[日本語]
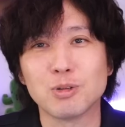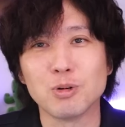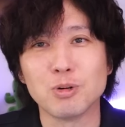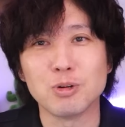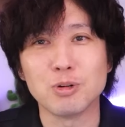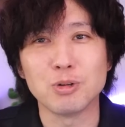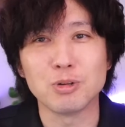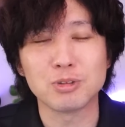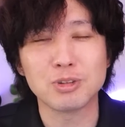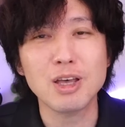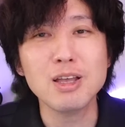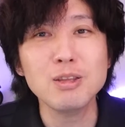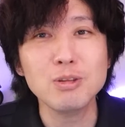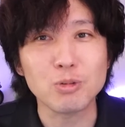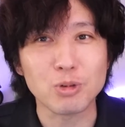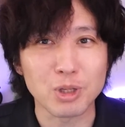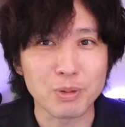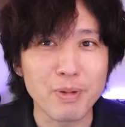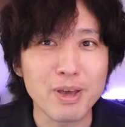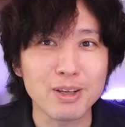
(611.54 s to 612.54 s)
と、10
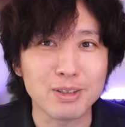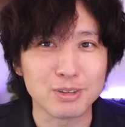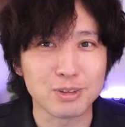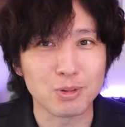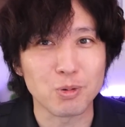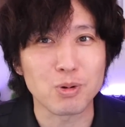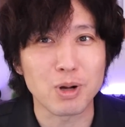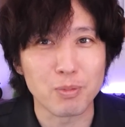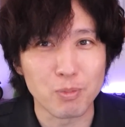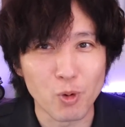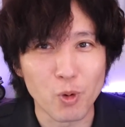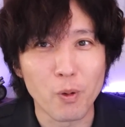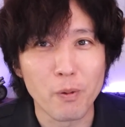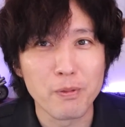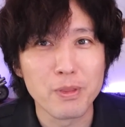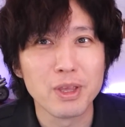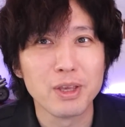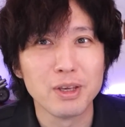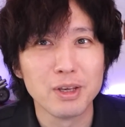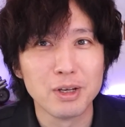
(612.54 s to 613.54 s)
のリメイクとかも、
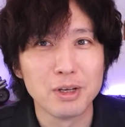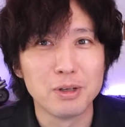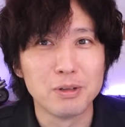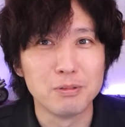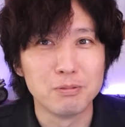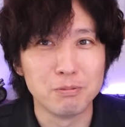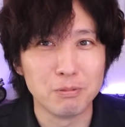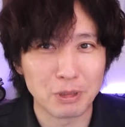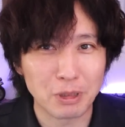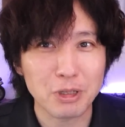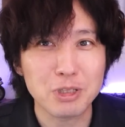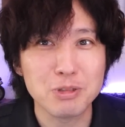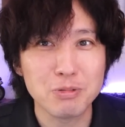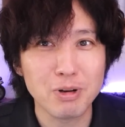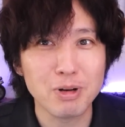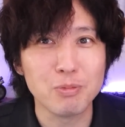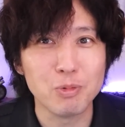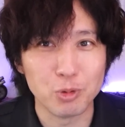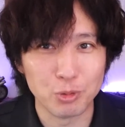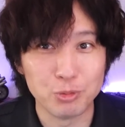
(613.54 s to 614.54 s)
私
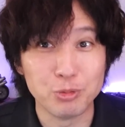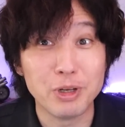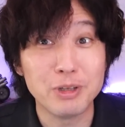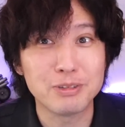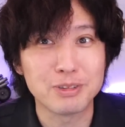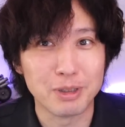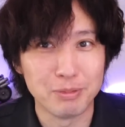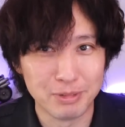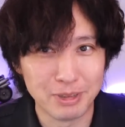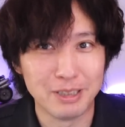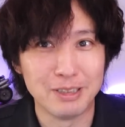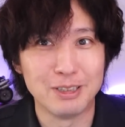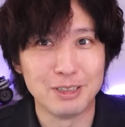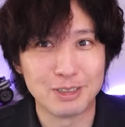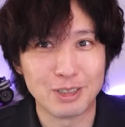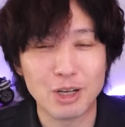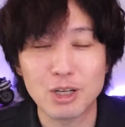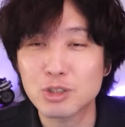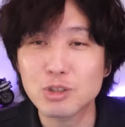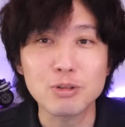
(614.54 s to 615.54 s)
はもうウェルカムなんで
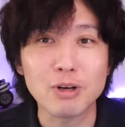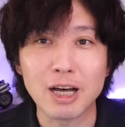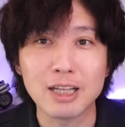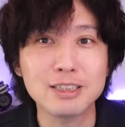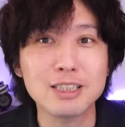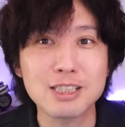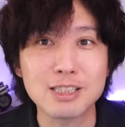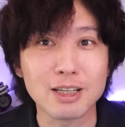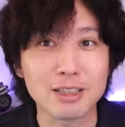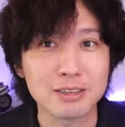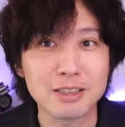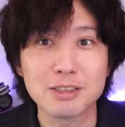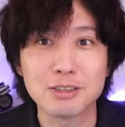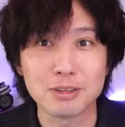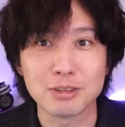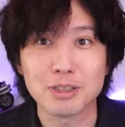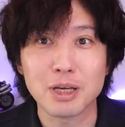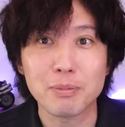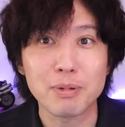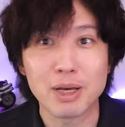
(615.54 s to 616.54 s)
すけど、あ、ちょっと話脱線
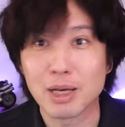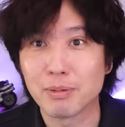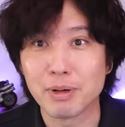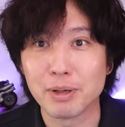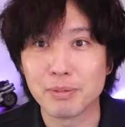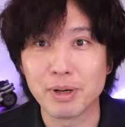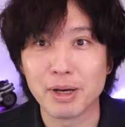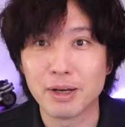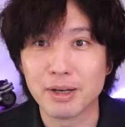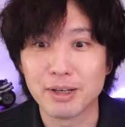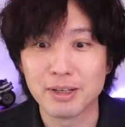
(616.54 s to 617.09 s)
する。やばいやばいやばい。